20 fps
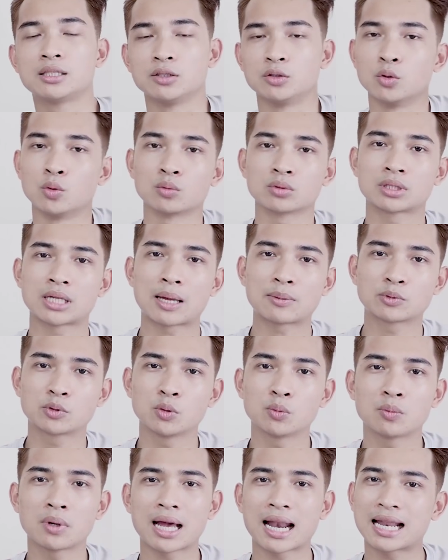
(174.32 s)
sử dụng
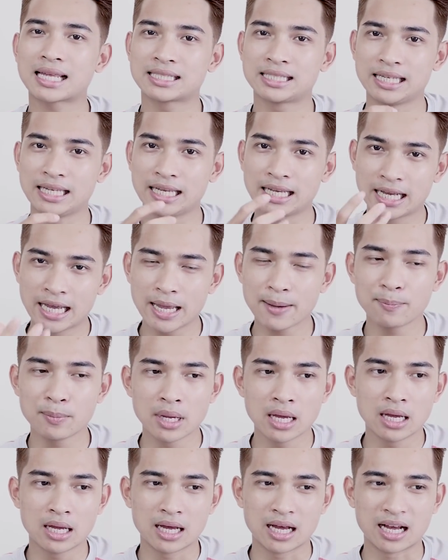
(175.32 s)
Samsung Galaxy Gift
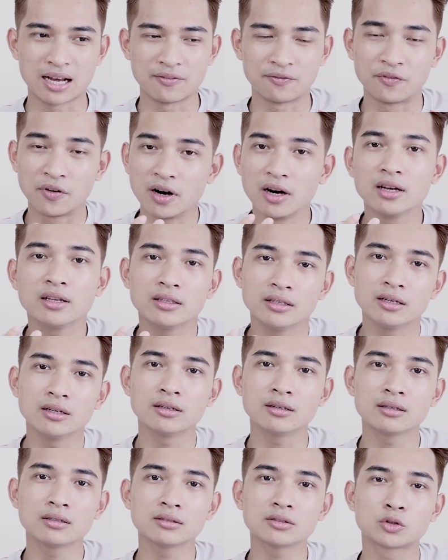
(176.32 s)
à, với
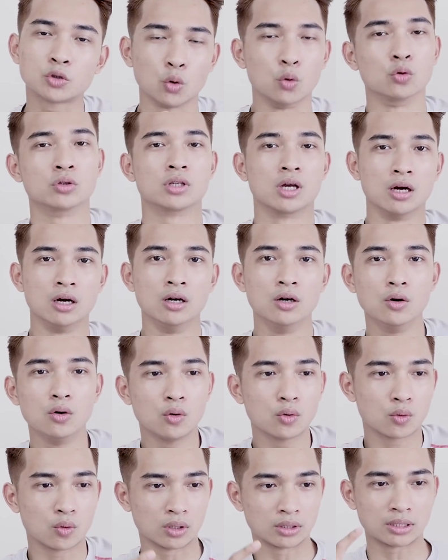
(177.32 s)
những chủ sở
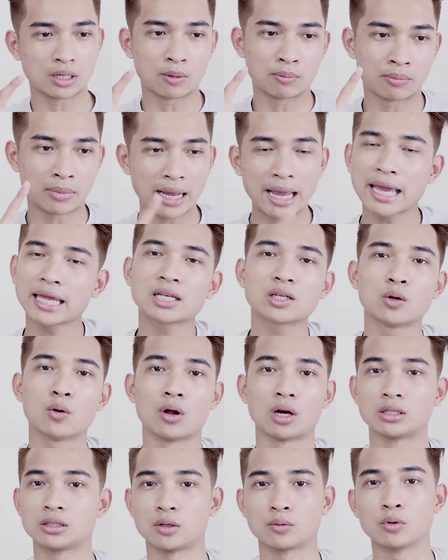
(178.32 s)
hữu của dòng S
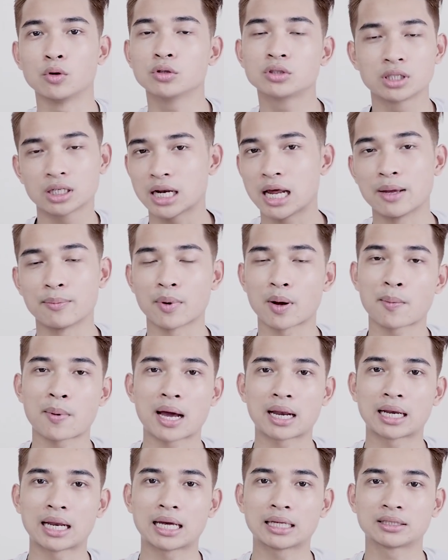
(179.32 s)
hoặc là dòng Note trước đây mà các
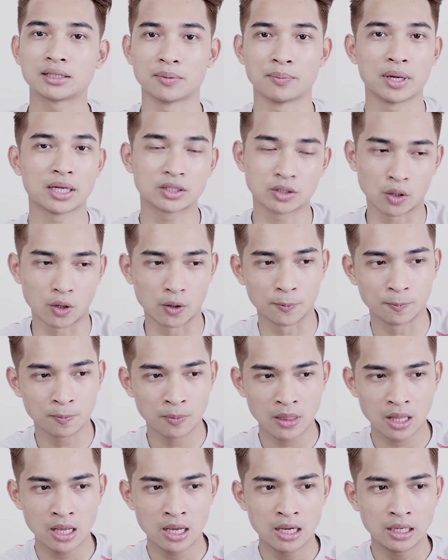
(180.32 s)
bạn đã từng biết rồi
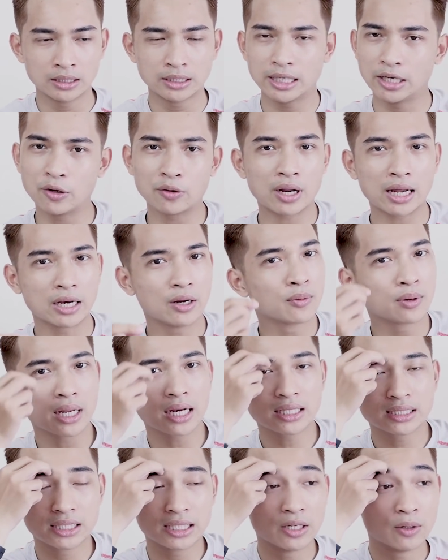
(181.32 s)
thì điều này đồng nghĩa
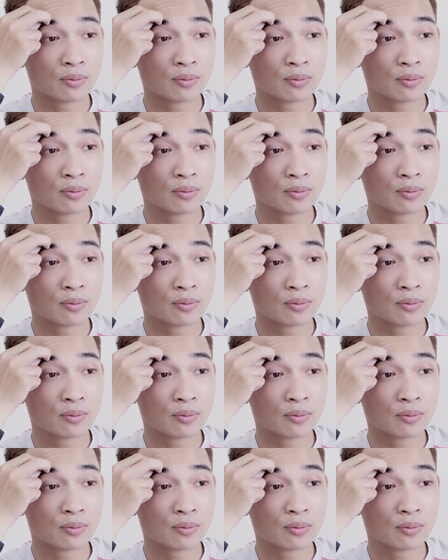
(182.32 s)
là gì